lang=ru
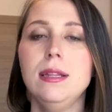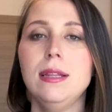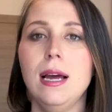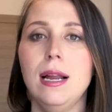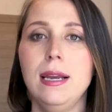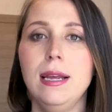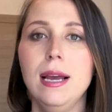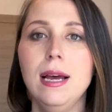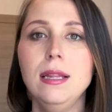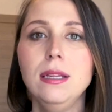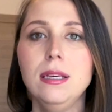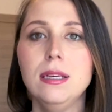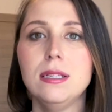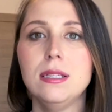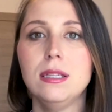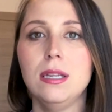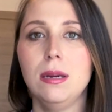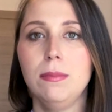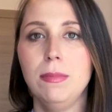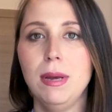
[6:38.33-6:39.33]
итальянки
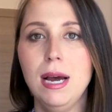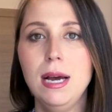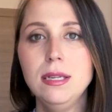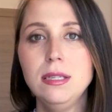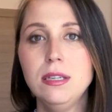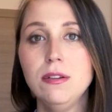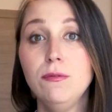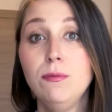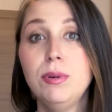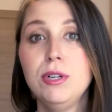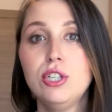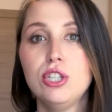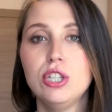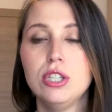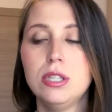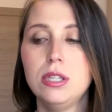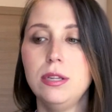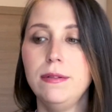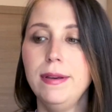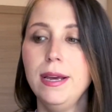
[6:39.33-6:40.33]
стремятся в
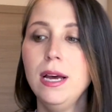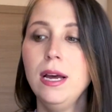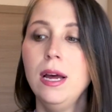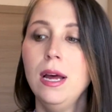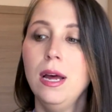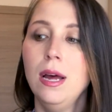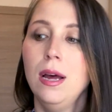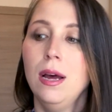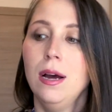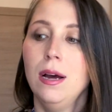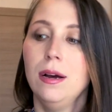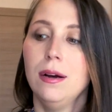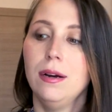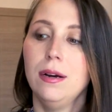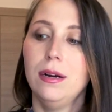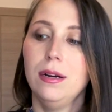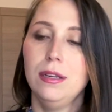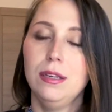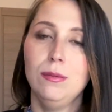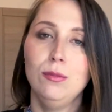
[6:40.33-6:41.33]
большинстве
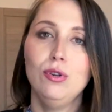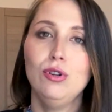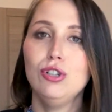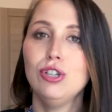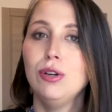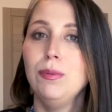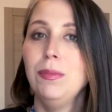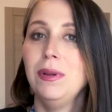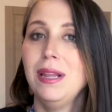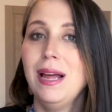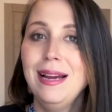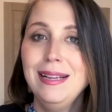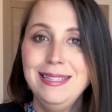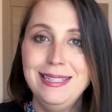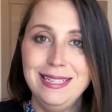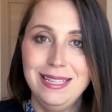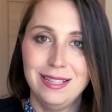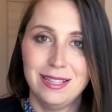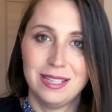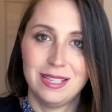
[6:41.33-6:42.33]
Э, немножко
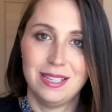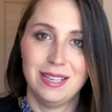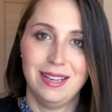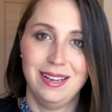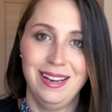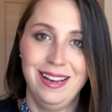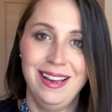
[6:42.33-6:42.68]
молодиться.